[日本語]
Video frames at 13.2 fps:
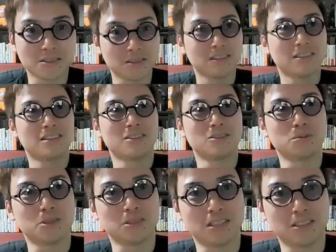すよね。あ
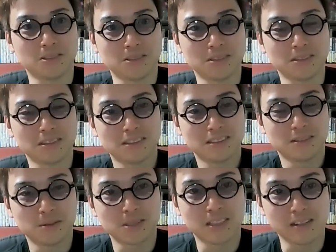のボーダーの服。
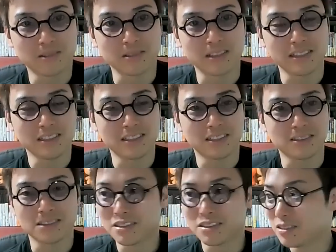僕結構気に入って
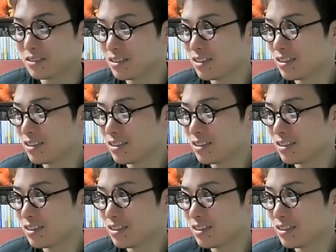るんですけど。